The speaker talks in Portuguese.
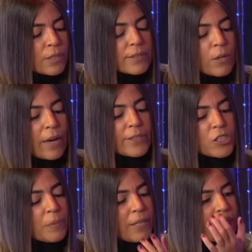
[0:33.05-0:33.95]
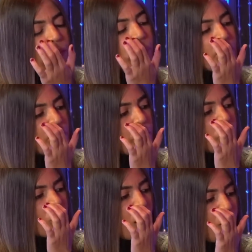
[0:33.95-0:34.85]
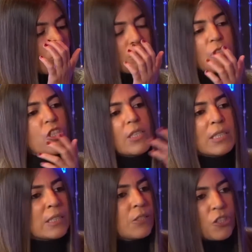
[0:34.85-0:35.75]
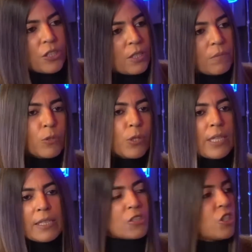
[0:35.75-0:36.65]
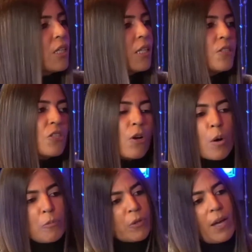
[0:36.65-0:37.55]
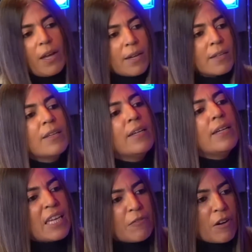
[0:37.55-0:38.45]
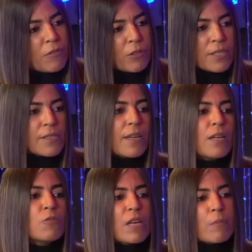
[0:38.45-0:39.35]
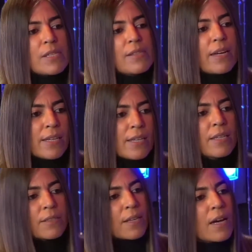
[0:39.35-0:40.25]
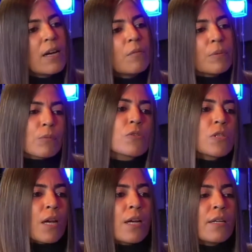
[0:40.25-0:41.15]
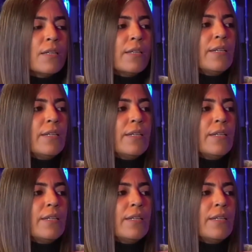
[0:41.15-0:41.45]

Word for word: Então, aí tinha menina, por exemplo, tinha a bunda gigante, Sim. bonita, gigante. Óbvio que ela yeah. ia favorecer usar uma sainha e tal, pra mostrar.